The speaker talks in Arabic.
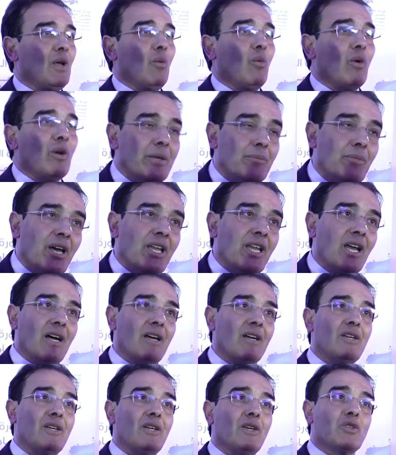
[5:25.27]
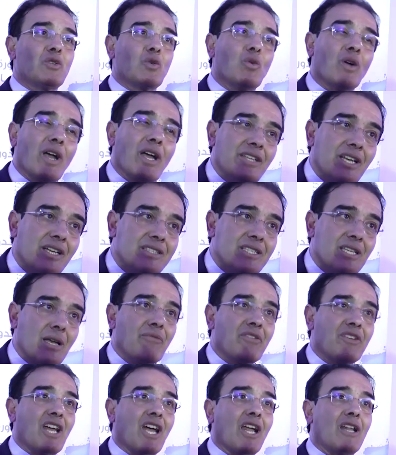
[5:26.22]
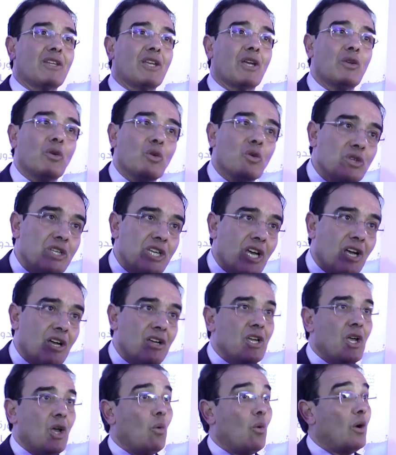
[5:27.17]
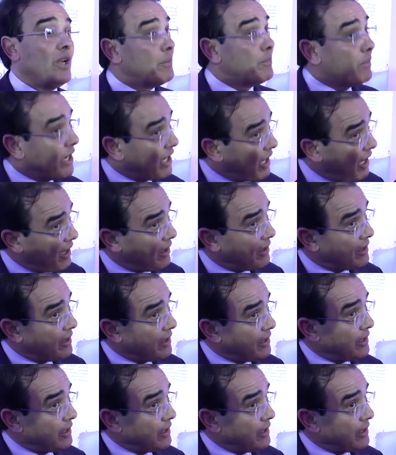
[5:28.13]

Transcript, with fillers: ولما لا تكون كذلك تساهم في نقل التكنولوجيا ولما لا